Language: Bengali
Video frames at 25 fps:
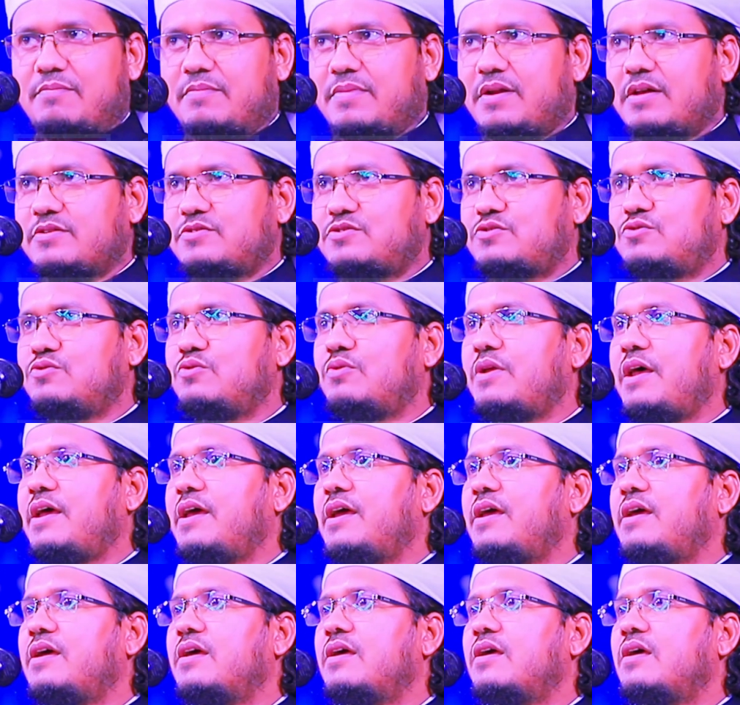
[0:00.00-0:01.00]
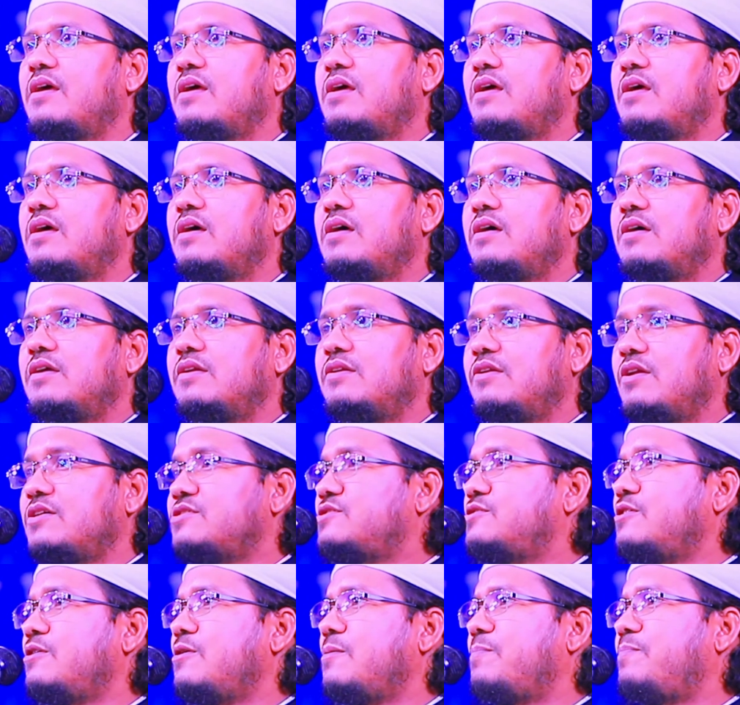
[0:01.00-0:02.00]
আমরা সুরায়
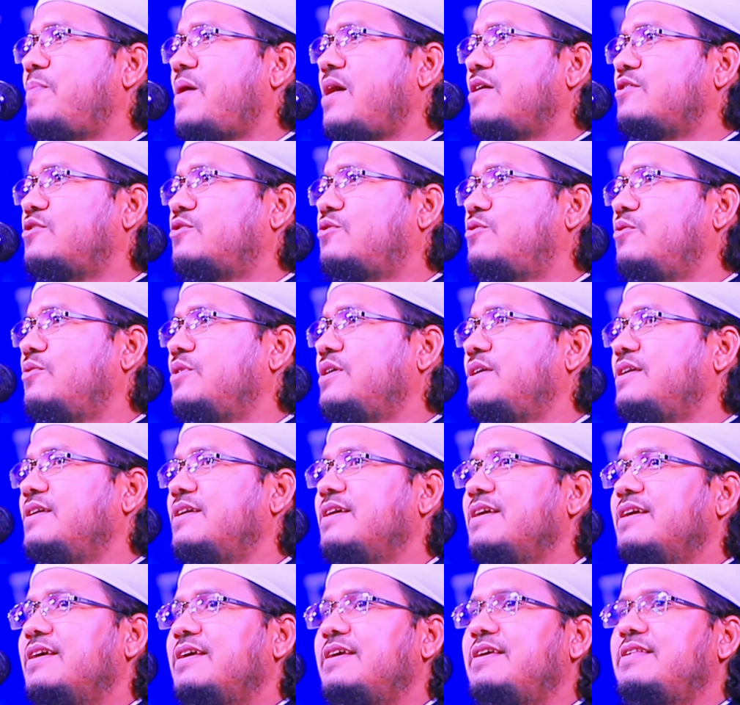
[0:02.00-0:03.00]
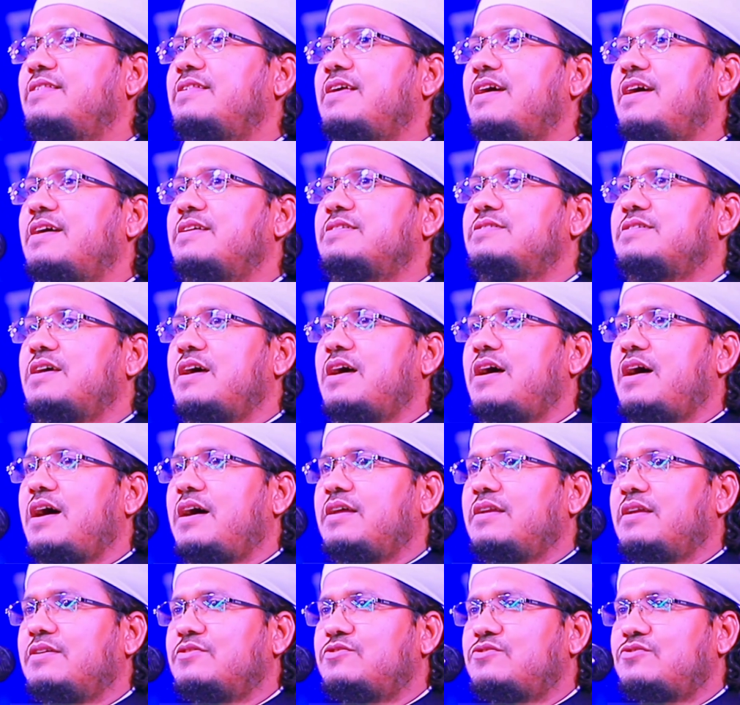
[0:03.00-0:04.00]
নসর পাঠ করি ইদা যা
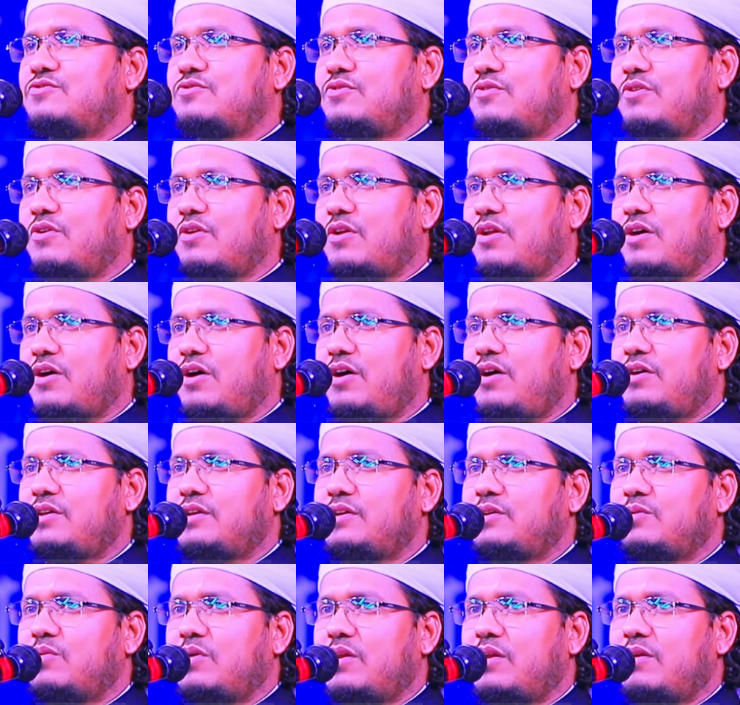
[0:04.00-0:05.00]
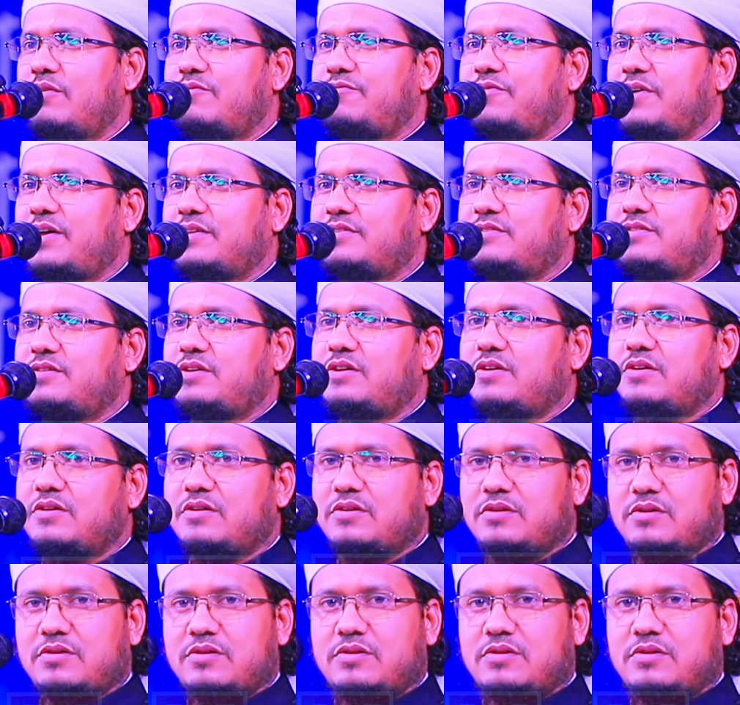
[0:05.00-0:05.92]
আনাসুল্লাহি ওয়াল ফাতহ